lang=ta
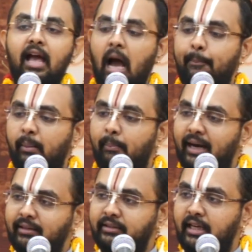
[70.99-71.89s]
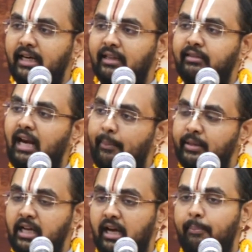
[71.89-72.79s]
அப்ப பக்தனிடத்தில்
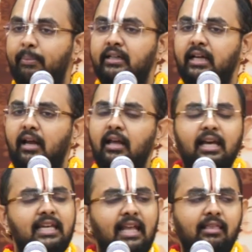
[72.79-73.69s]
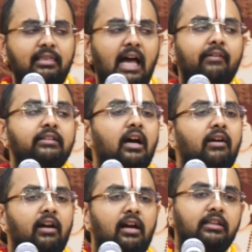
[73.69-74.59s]
அபச்சாரப்பட்டால் எந்த அவதாரம்
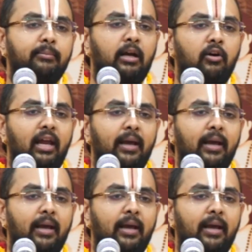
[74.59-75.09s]
வேணாலும் எடுத்து பாருங்களே